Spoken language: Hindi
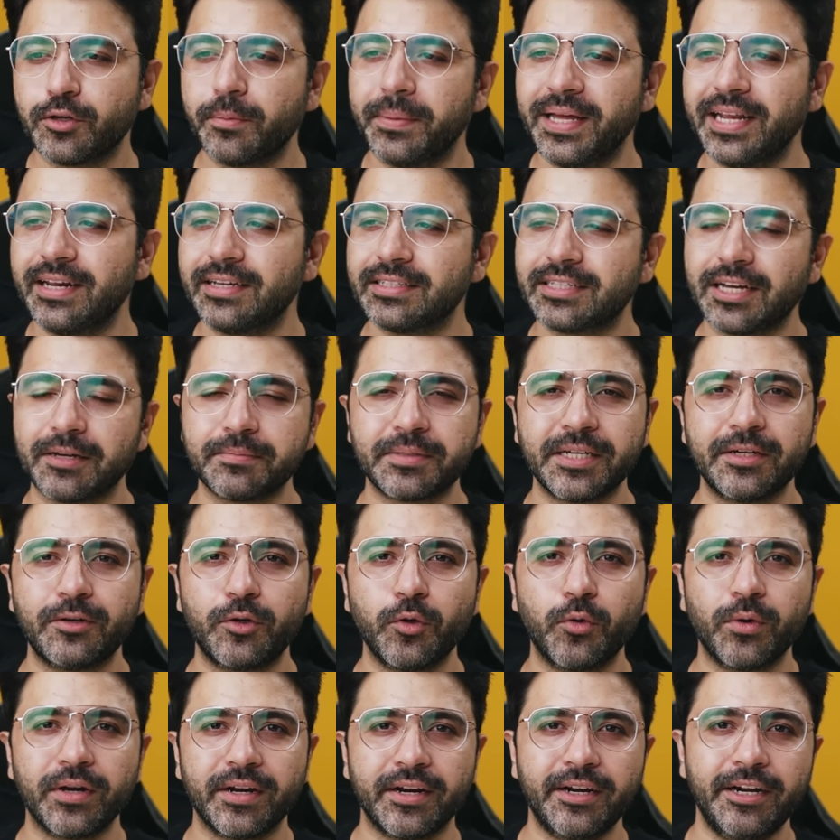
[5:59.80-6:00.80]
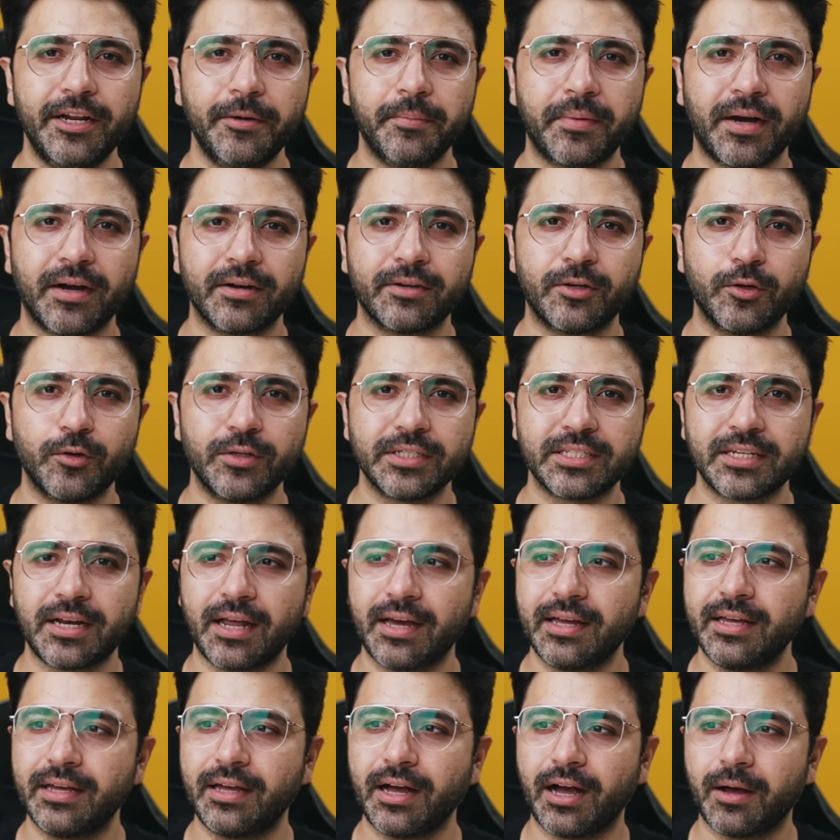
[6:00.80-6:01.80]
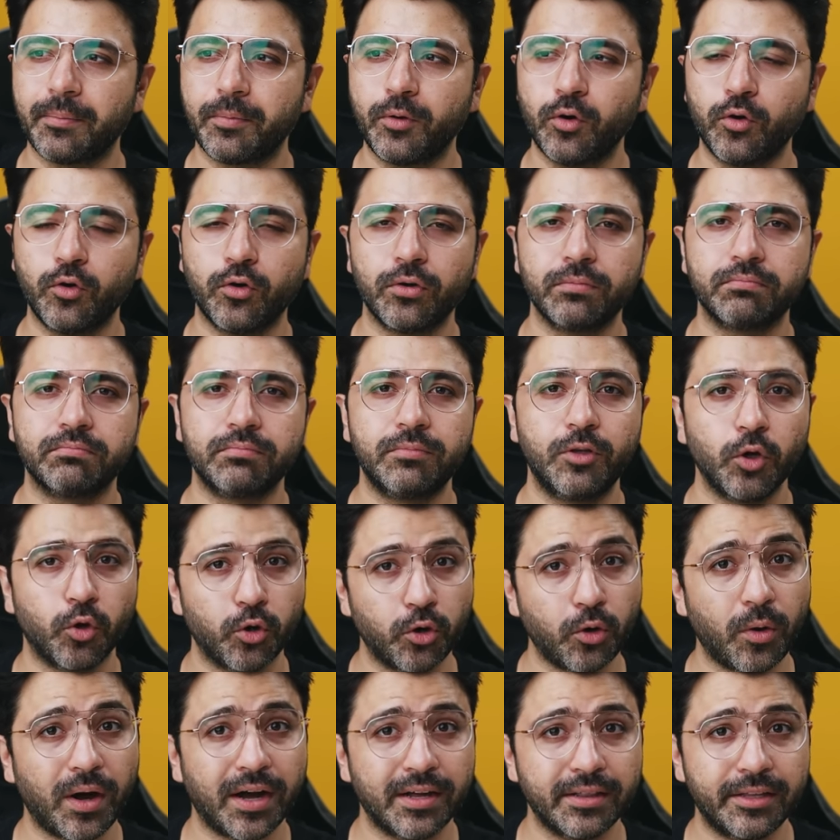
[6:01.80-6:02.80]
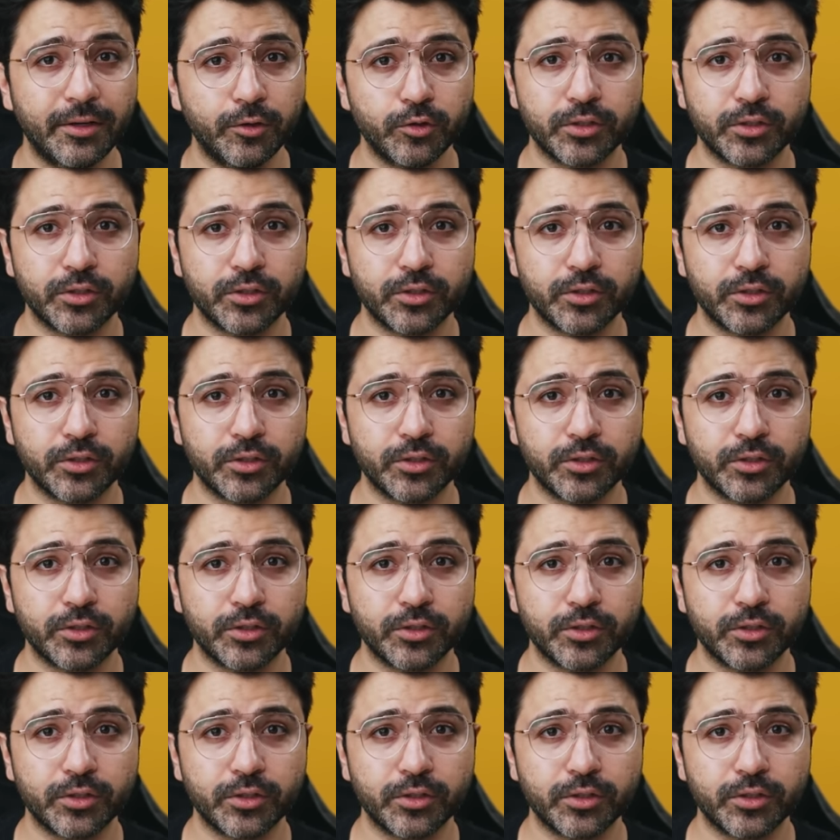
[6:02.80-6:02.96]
so, मेरे हिसाब से टू हंड्रेड डी मार्क टू इज़ लाइक आपको दोनों हाथ